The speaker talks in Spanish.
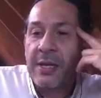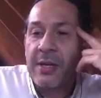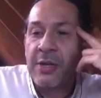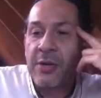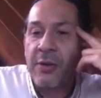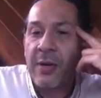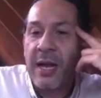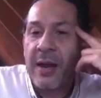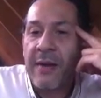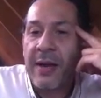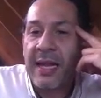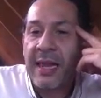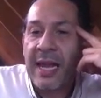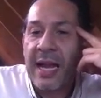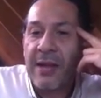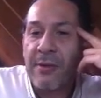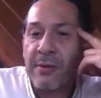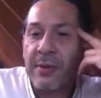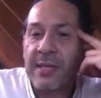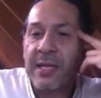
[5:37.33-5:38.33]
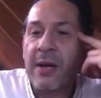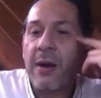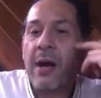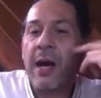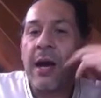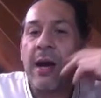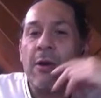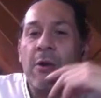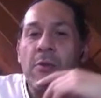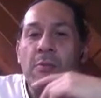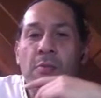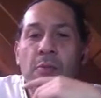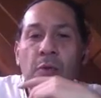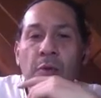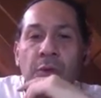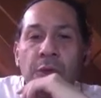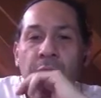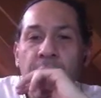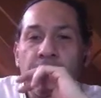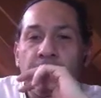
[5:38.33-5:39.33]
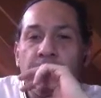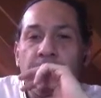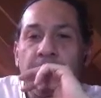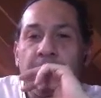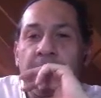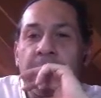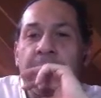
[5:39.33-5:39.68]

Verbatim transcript: Yo la verdad no he trabajado mucho